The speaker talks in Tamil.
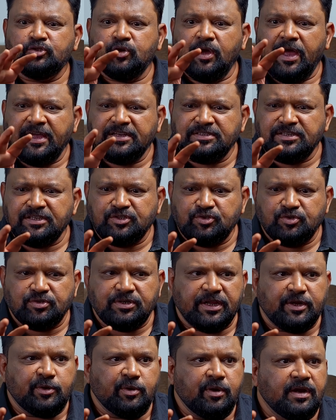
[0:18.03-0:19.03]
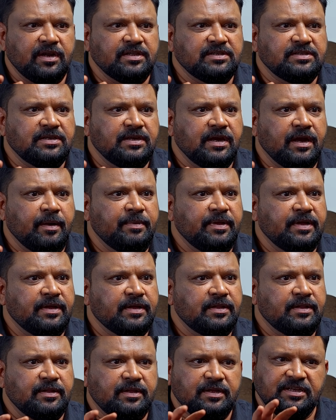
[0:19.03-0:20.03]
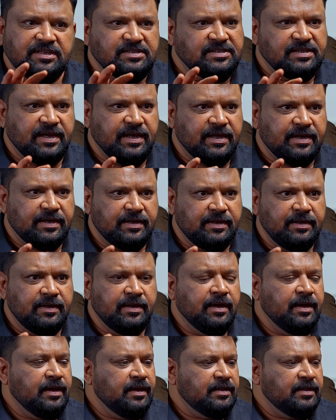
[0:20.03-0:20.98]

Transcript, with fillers: ஸோ ஆக்சஸ் டு டெக்னாலஜி அப்படிங்கிறது ஈஸியாக இருக்குது